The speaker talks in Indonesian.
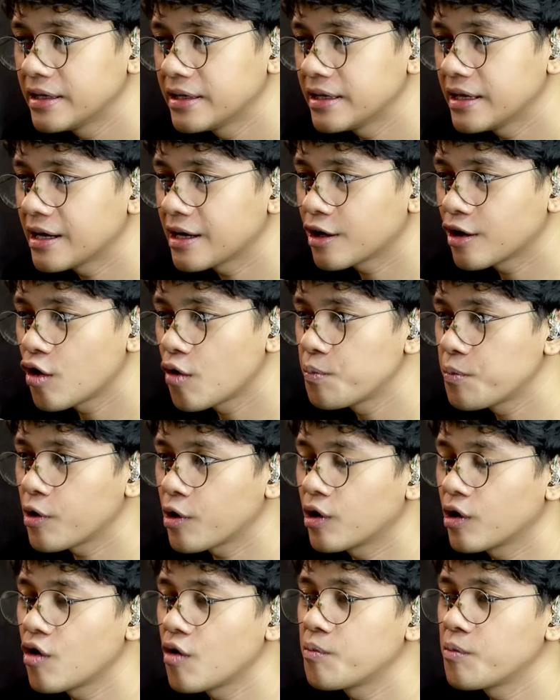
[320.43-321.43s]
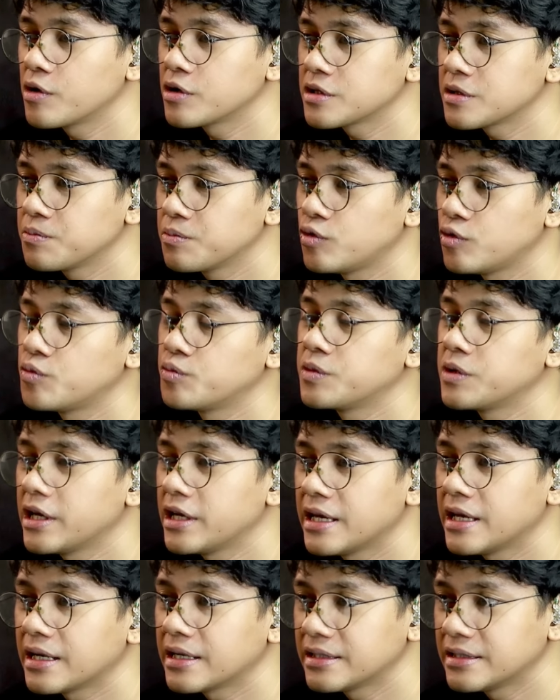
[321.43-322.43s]
ya kelompok-kelompok sebelumnya
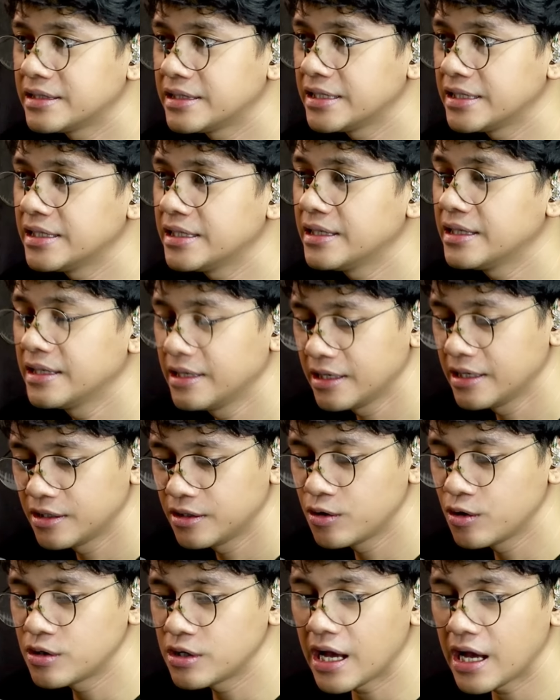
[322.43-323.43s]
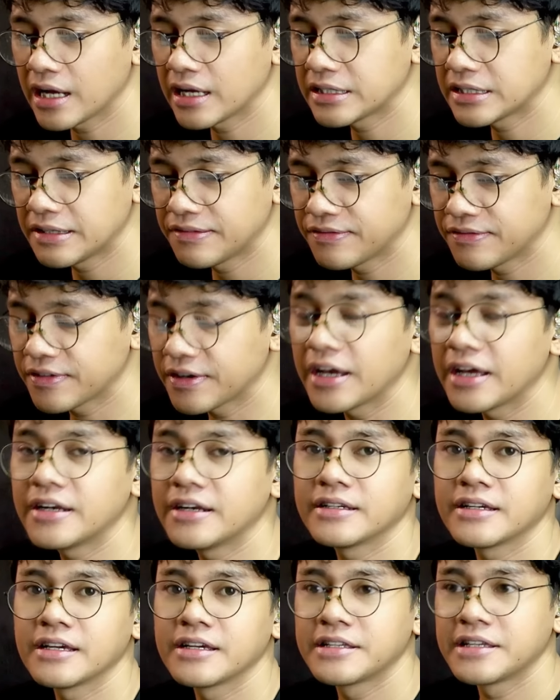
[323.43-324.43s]
yang
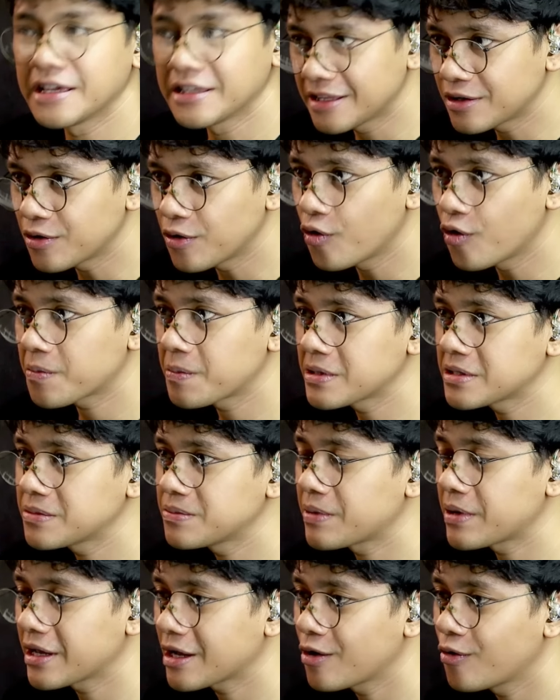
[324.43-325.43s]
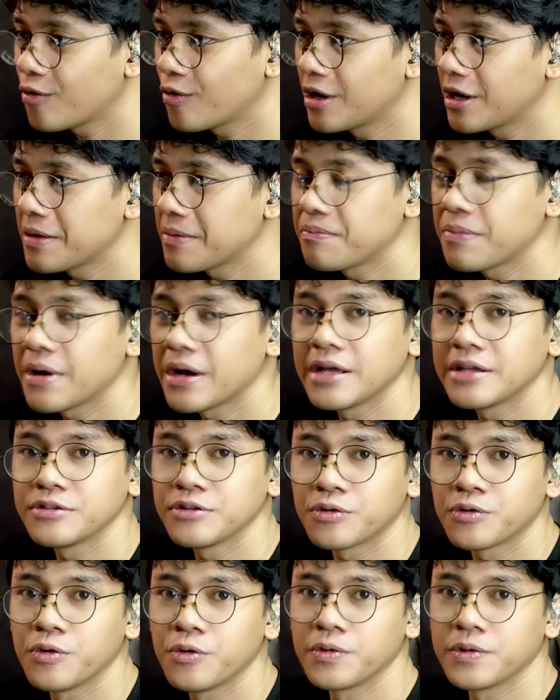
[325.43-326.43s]
dinonaktifkan kegiatan ormas mereka oleh Pak
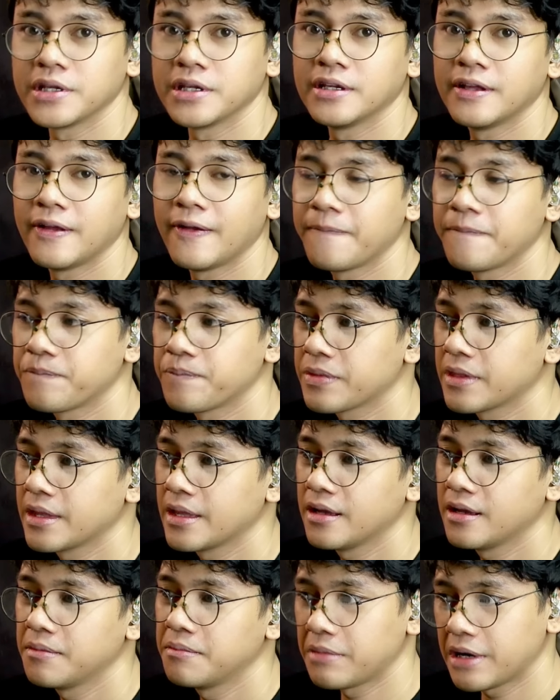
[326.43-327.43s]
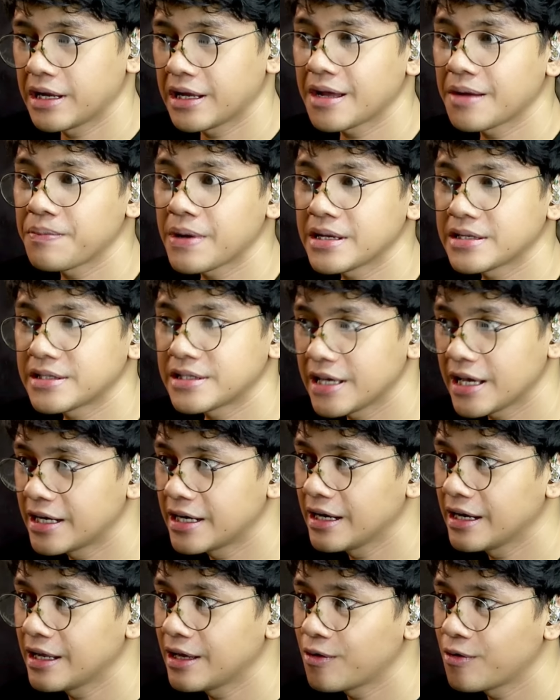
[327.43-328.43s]
Jokowi. Mereka pasti
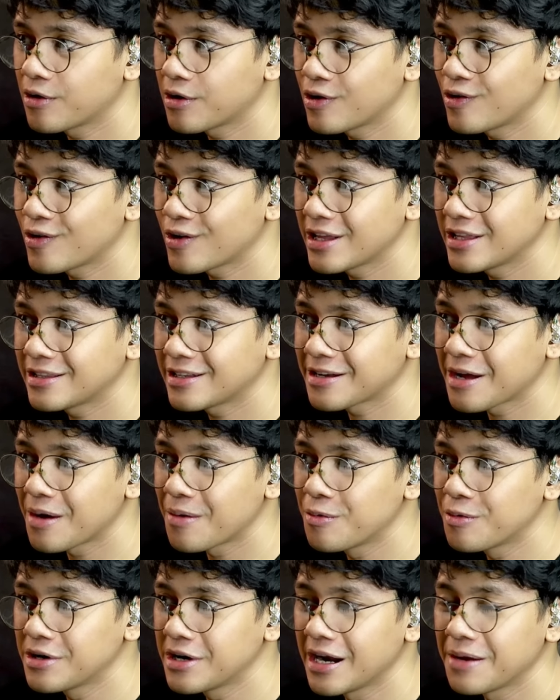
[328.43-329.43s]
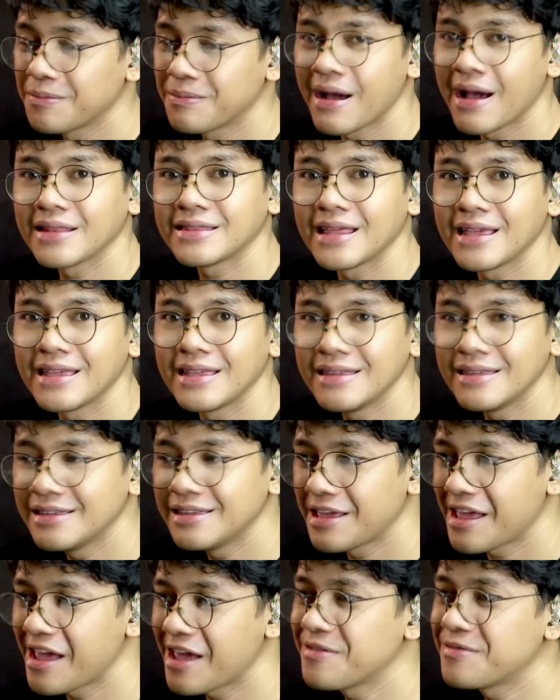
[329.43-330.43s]
adalah orang-orang yang tergabung dalam
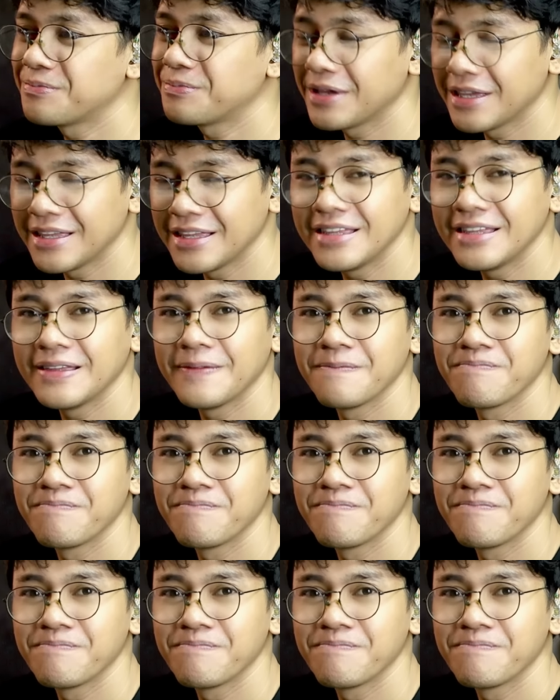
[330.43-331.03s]
HTI, FPI,